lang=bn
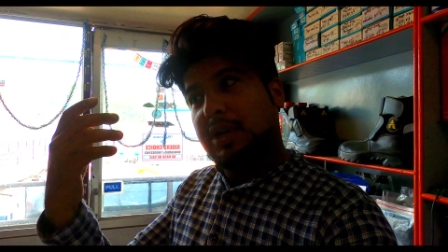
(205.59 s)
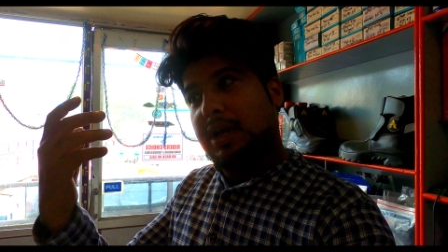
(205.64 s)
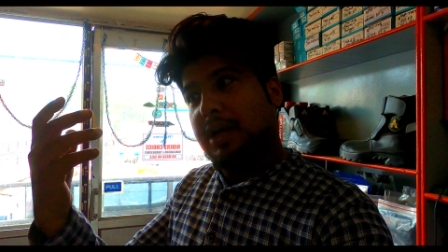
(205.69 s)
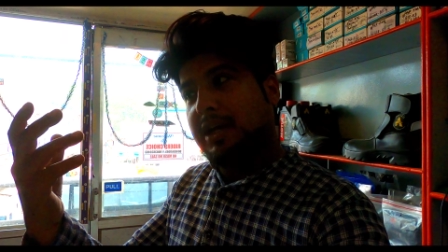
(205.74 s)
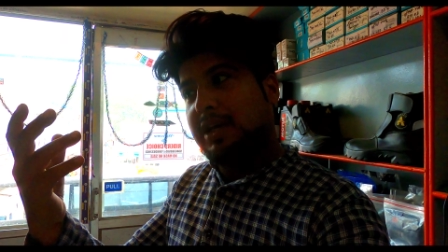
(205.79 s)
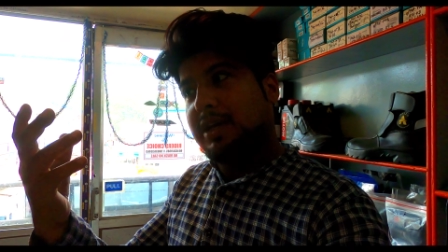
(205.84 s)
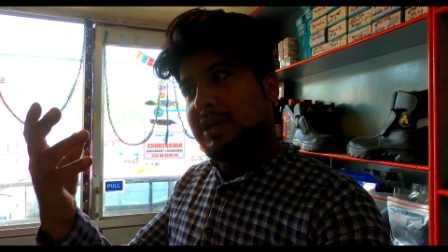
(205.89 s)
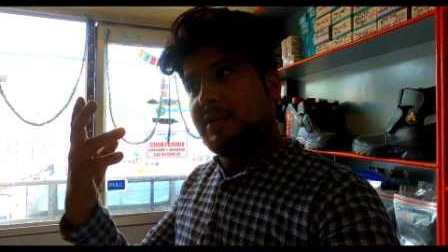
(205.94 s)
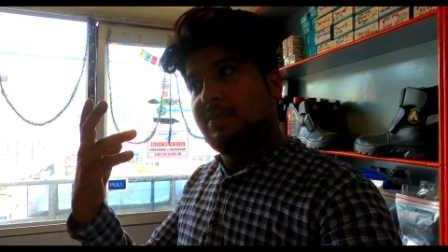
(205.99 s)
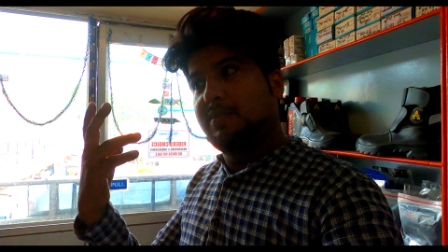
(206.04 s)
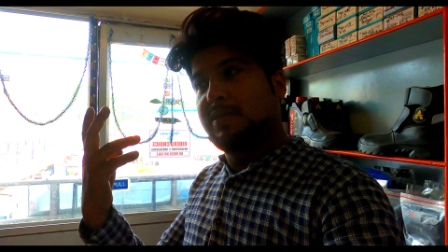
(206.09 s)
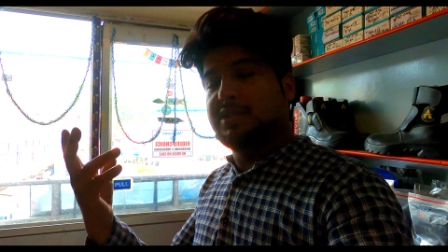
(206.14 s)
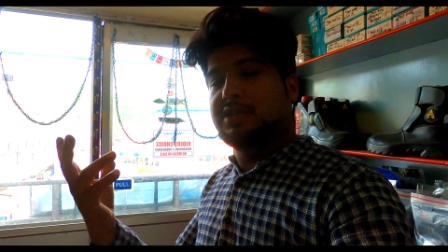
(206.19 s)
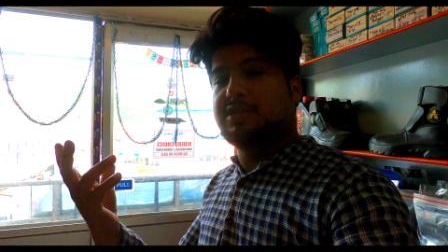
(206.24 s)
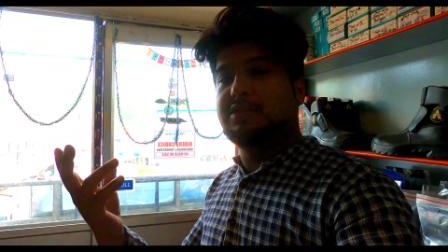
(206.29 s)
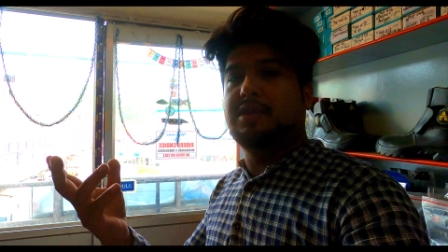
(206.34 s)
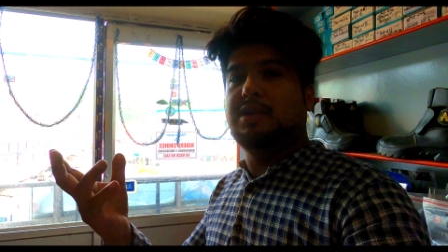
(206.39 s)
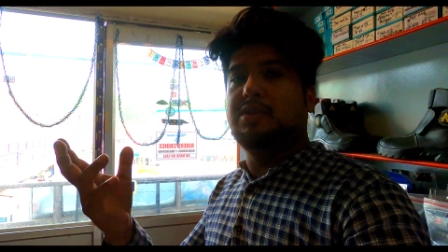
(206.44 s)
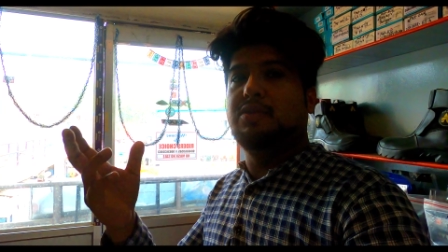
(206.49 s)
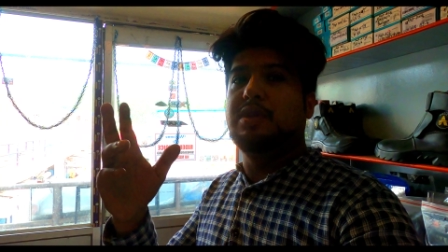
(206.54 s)
টাকা
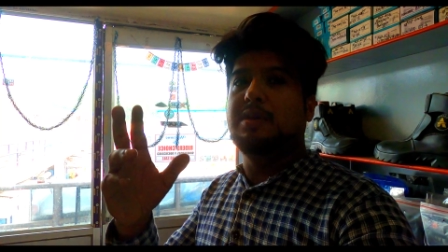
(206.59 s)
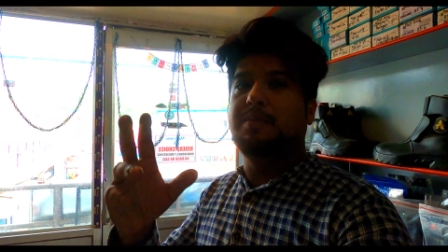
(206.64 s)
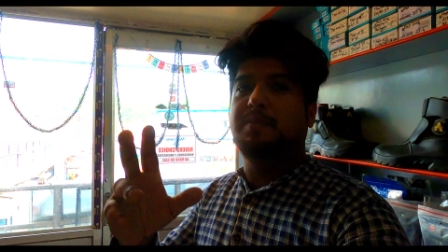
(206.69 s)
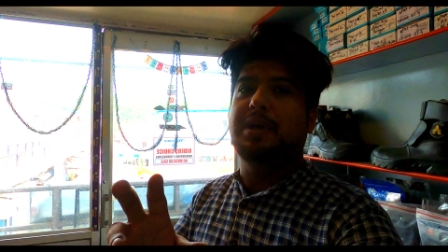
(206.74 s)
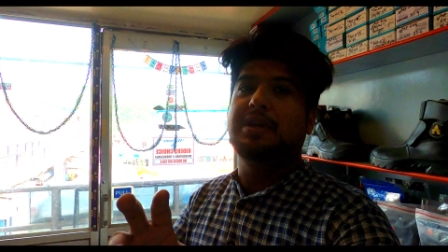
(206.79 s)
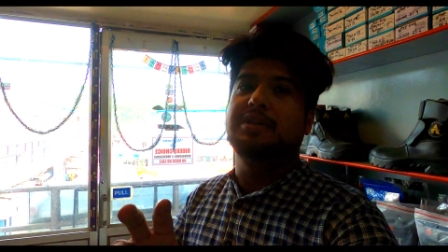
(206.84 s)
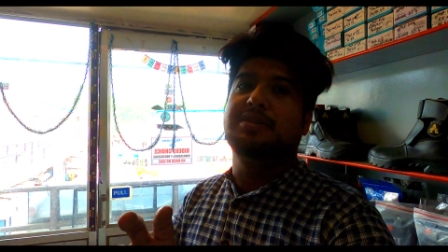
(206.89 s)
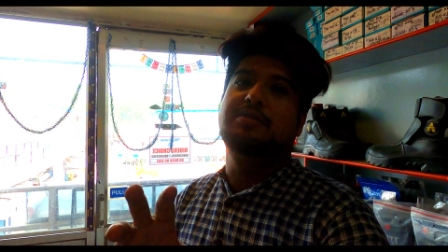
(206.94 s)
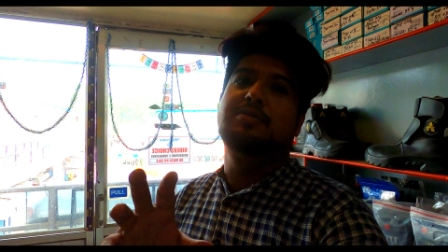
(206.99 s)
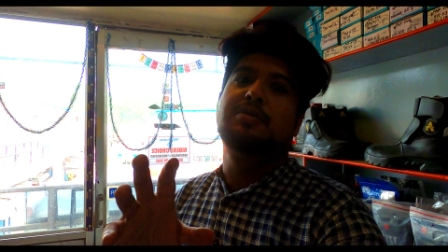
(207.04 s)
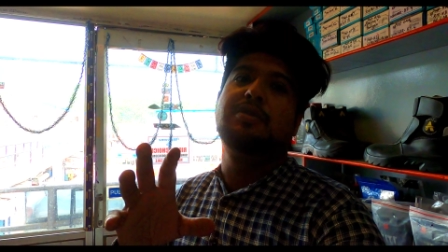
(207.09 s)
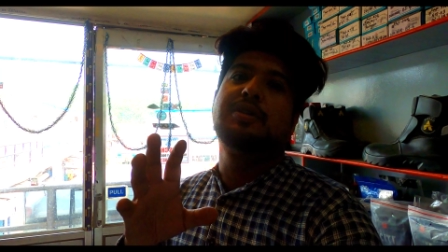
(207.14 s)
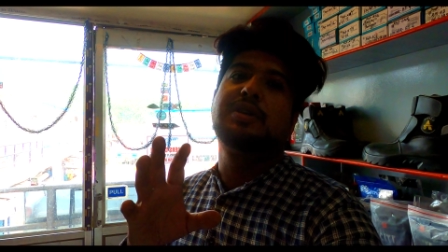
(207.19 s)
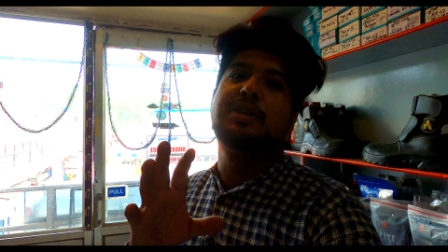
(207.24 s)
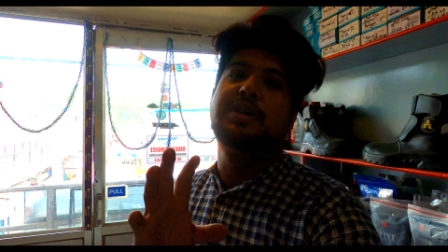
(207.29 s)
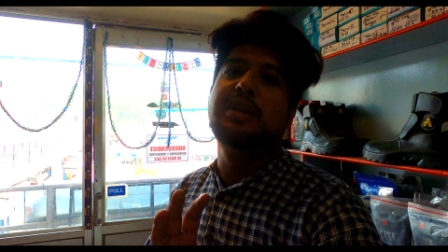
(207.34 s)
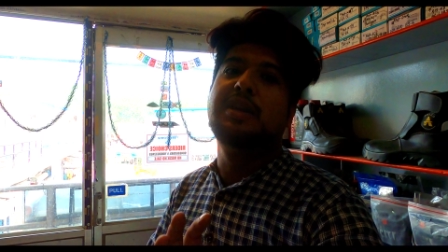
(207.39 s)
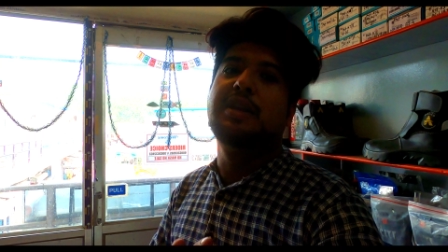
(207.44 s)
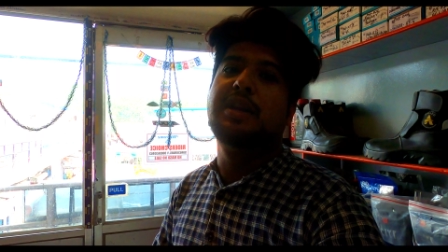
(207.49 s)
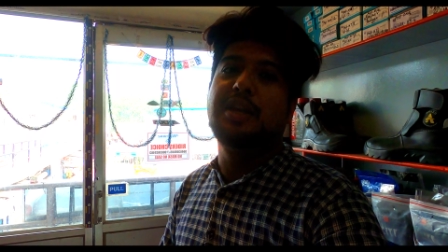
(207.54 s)
ইনভেস্ট করে ওই পার্টসগুলো
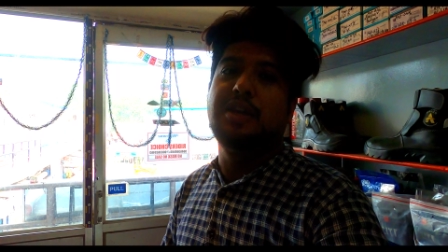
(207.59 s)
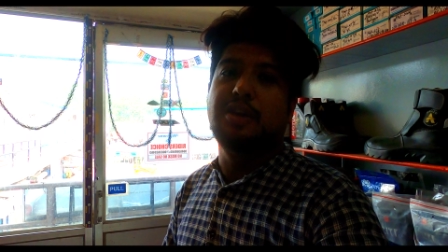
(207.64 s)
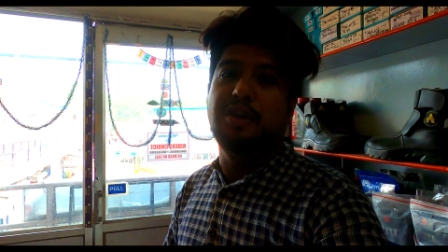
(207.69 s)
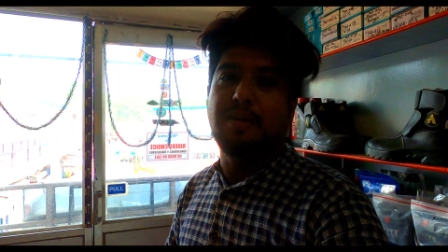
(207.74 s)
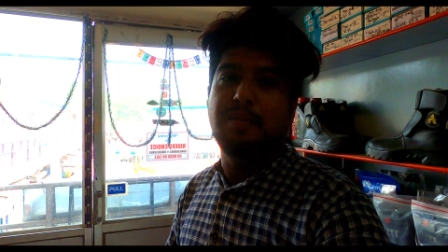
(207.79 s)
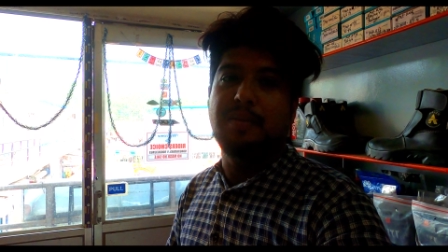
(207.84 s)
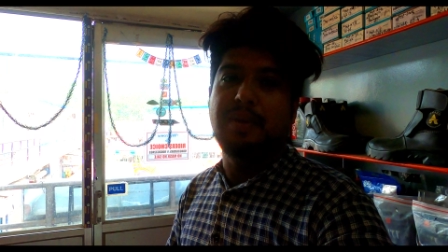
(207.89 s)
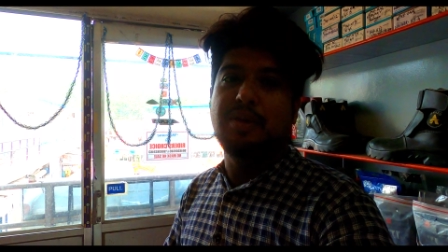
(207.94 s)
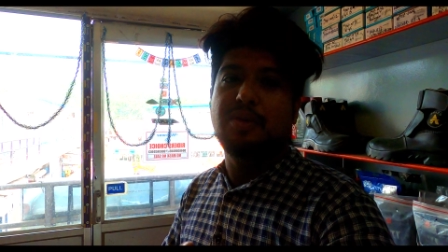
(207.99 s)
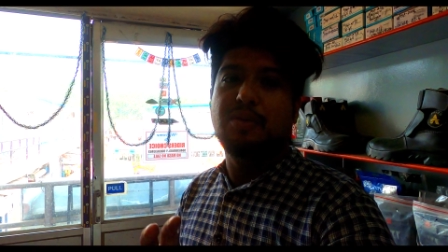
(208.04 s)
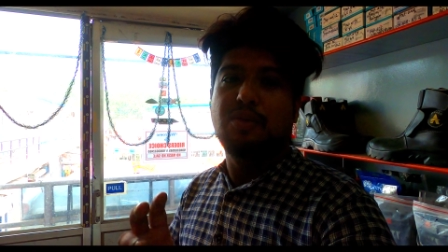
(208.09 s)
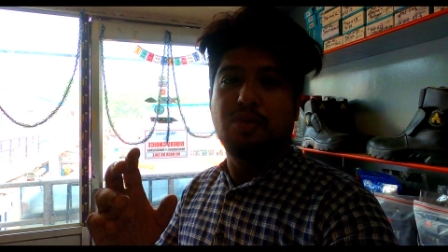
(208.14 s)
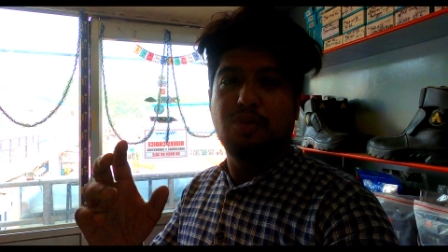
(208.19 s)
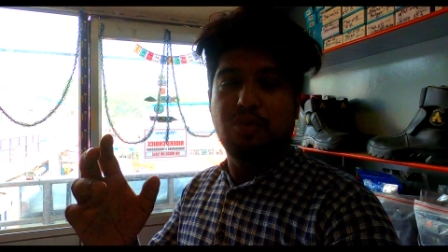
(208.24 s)
কিনলেই হবে